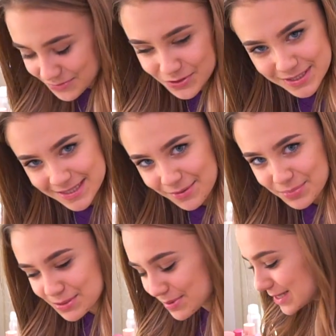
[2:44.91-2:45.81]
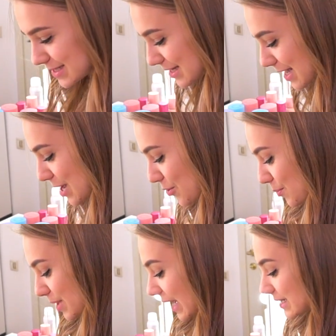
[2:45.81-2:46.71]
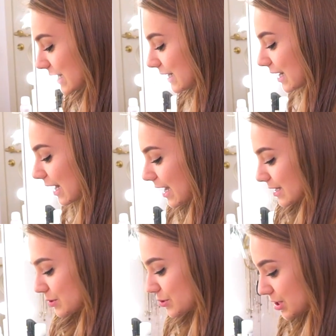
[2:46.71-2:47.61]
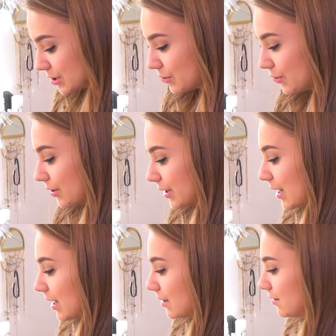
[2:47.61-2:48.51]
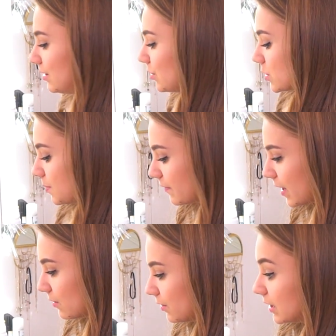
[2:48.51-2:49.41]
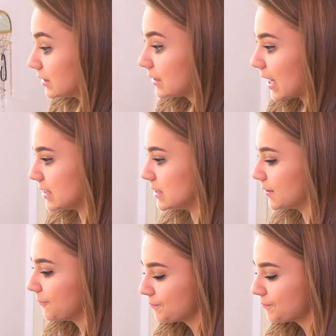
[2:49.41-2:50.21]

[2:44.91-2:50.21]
То есть, да, понимаете, у меня целая коллекция уже, но я не успеваю их тратить.